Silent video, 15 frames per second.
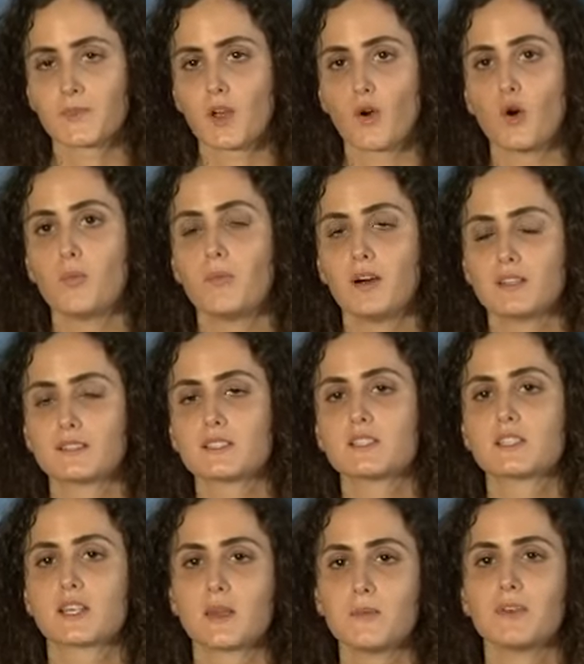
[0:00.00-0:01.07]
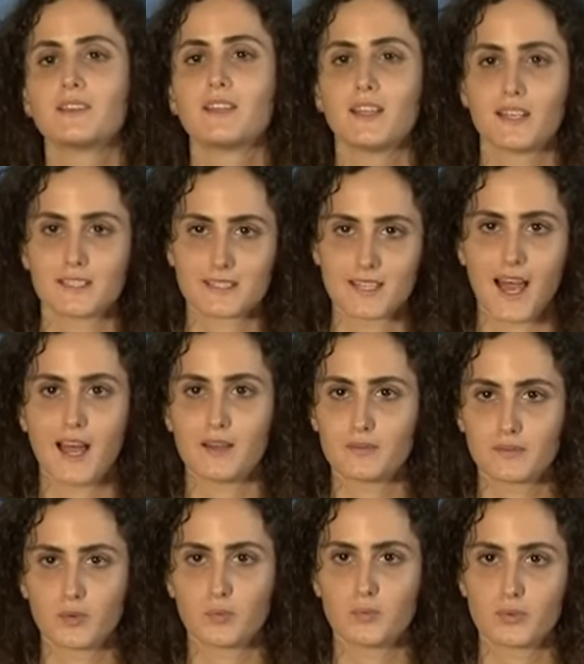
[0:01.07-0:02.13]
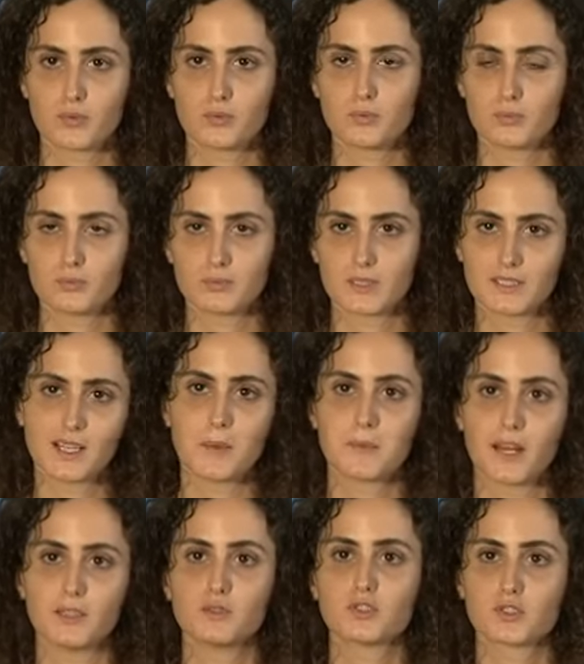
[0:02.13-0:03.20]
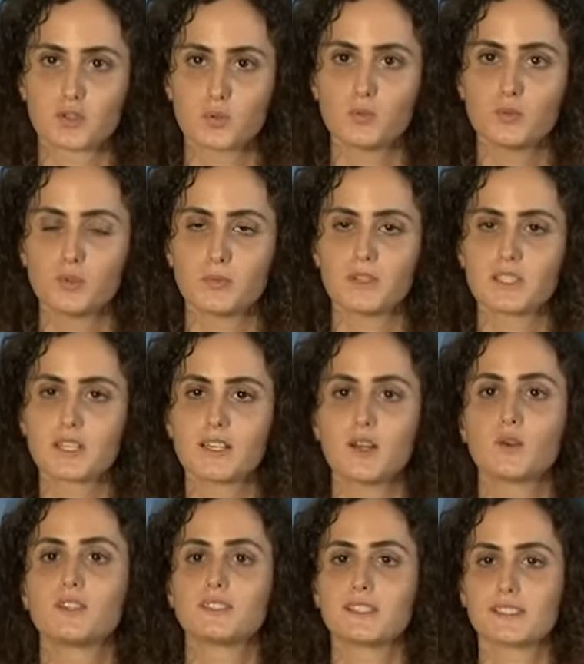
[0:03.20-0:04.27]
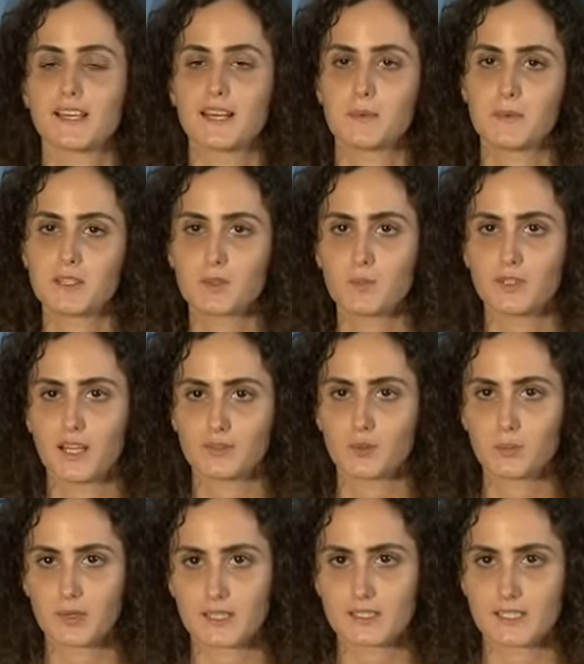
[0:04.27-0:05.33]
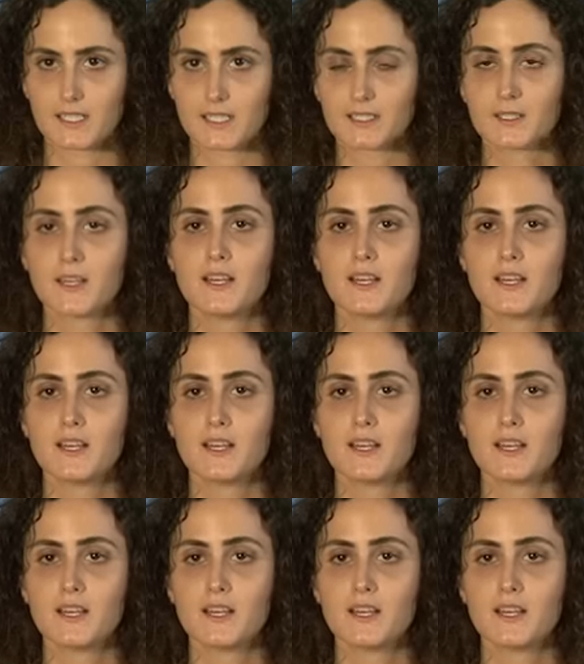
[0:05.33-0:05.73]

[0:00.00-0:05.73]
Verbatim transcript: romances que me interessavam para um determinado estudo, mas que não necessariamente me davam prazer.